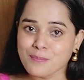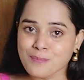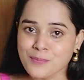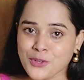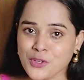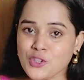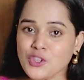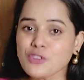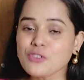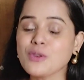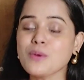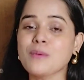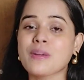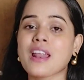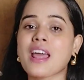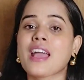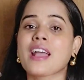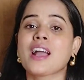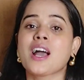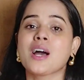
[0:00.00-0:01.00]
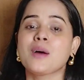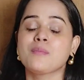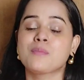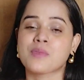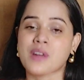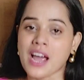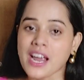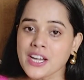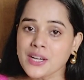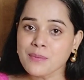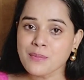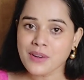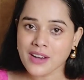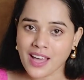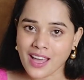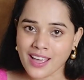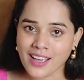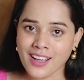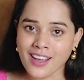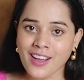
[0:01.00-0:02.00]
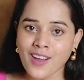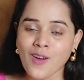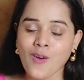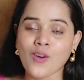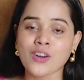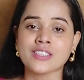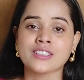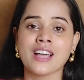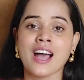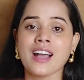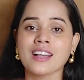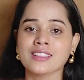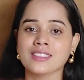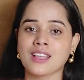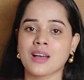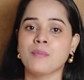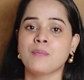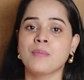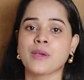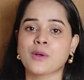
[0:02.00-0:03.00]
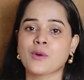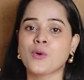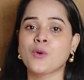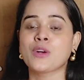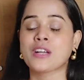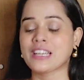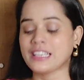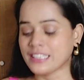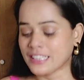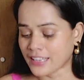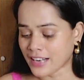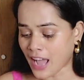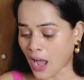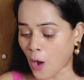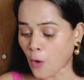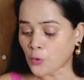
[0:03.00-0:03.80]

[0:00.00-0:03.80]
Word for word: ब्यूटीफुल बनाएगा ब्राइट बनाएगा और दाग धब्बे को क्लियर